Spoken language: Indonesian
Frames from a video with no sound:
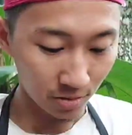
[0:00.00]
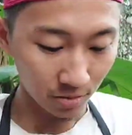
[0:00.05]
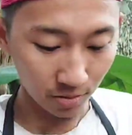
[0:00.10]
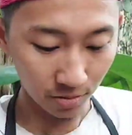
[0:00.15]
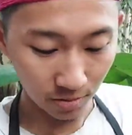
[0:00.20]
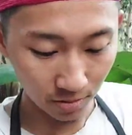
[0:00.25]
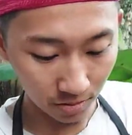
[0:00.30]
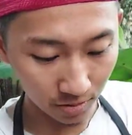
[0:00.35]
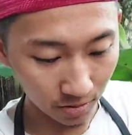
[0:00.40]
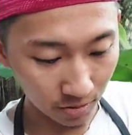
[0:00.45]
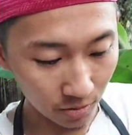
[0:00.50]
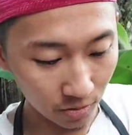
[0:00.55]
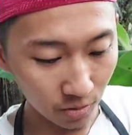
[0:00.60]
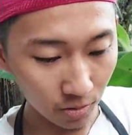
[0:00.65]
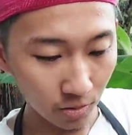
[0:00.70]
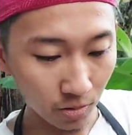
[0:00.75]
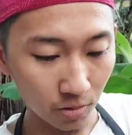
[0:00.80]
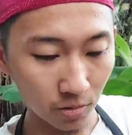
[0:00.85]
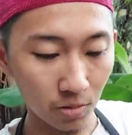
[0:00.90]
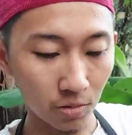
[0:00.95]
Oh,
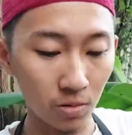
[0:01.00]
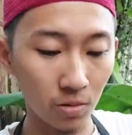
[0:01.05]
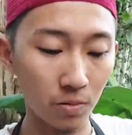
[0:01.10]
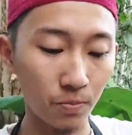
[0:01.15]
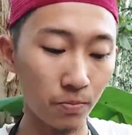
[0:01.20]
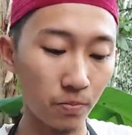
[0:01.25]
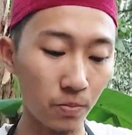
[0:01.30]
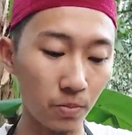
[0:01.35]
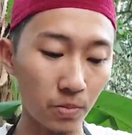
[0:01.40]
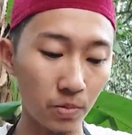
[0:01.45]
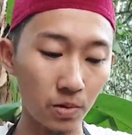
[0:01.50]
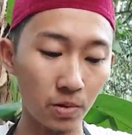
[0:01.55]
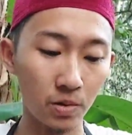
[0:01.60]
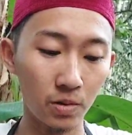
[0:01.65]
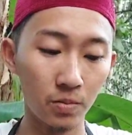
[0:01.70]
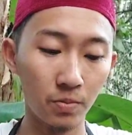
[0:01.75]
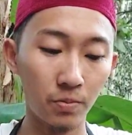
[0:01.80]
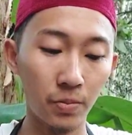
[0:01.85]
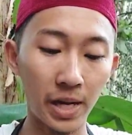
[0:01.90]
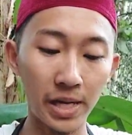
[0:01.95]
untuk
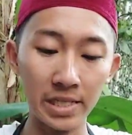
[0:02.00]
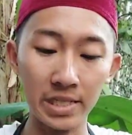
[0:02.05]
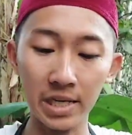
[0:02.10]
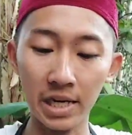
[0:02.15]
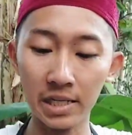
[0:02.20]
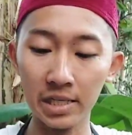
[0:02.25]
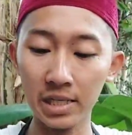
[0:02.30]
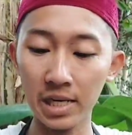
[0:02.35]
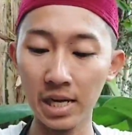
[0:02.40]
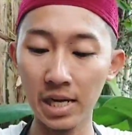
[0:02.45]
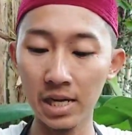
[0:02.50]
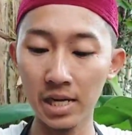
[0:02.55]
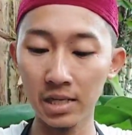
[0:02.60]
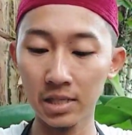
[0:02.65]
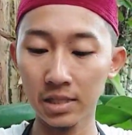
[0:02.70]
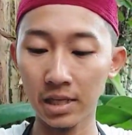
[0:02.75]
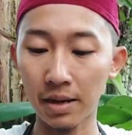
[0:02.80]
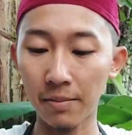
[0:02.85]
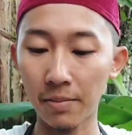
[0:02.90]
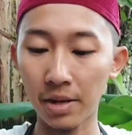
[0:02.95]
panjangnya
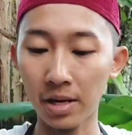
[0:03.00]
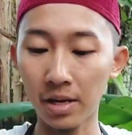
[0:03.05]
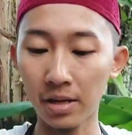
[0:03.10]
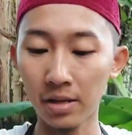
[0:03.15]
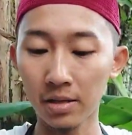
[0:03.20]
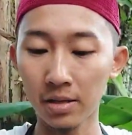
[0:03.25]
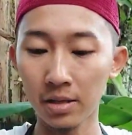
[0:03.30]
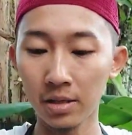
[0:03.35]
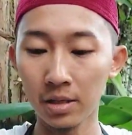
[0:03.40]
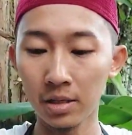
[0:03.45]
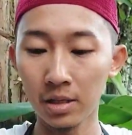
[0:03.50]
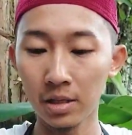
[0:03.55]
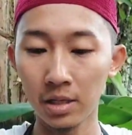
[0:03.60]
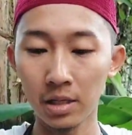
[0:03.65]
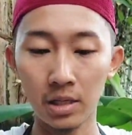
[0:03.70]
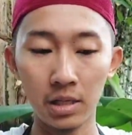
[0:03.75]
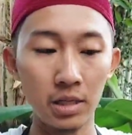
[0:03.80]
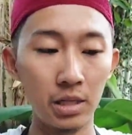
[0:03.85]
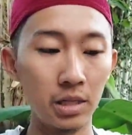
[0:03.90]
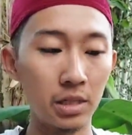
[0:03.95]
sama
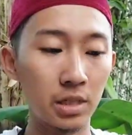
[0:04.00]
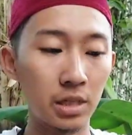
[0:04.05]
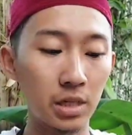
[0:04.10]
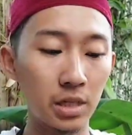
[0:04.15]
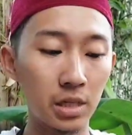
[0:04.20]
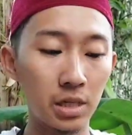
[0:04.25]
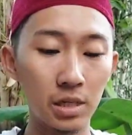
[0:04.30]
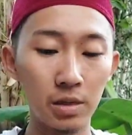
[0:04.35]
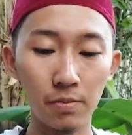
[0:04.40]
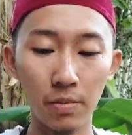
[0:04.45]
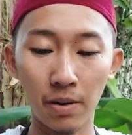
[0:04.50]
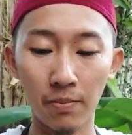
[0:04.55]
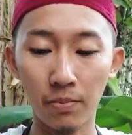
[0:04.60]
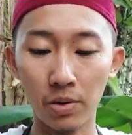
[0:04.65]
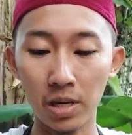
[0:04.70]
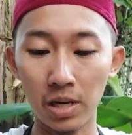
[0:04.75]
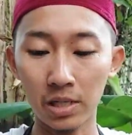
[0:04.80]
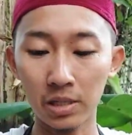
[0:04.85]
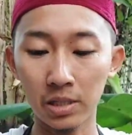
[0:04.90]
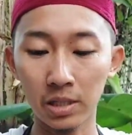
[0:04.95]
ini di 15
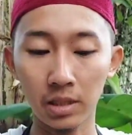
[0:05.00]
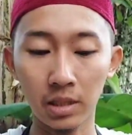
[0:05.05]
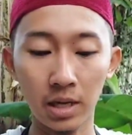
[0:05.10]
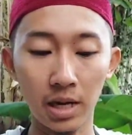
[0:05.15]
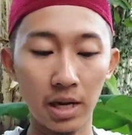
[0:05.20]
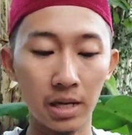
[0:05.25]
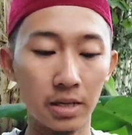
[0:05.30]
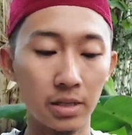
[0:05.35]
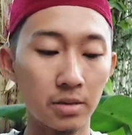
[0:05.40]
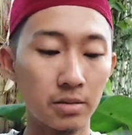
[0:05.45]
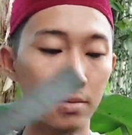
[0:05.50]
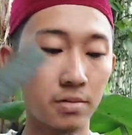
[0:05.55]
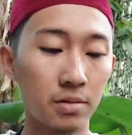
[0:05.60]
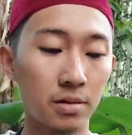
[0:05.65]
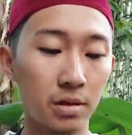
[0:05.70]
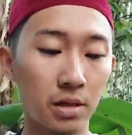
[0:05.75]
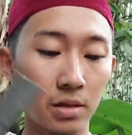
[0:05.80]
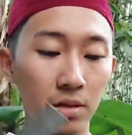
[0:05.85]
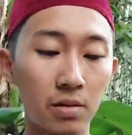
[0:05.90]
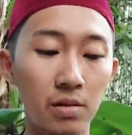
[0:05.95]
setengah
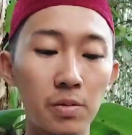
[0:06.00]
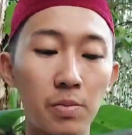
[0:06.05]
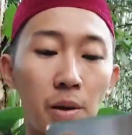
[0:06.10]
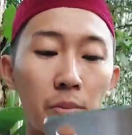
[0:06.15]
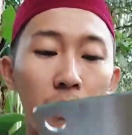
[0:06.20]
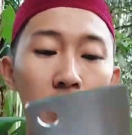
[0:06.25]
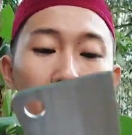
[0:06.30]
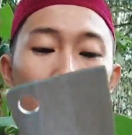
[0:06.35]
atau 15 e,